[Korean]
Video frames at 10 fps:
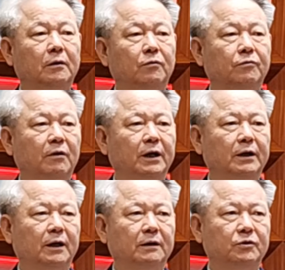
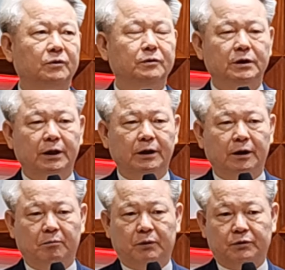우크라이나
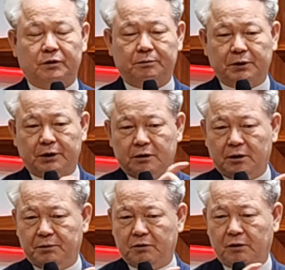전쟁의 모습을
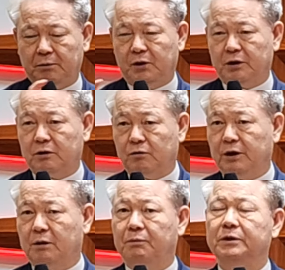TV 화면에서
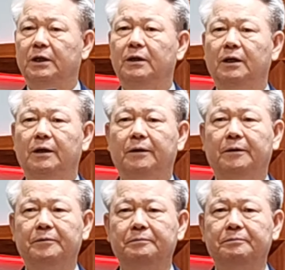우리가
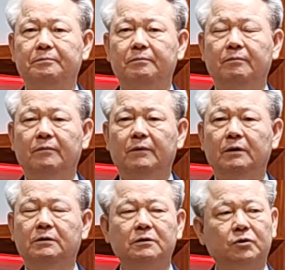보잖아요. 그